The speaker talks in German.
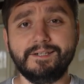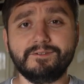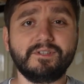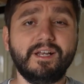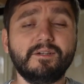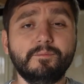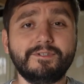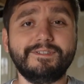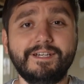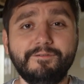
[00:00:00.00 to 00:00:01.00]
Und so lange
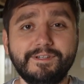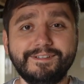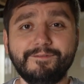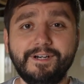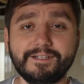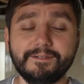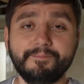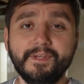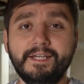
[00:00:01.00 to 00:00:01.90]
möchte ich einfach nicht warten.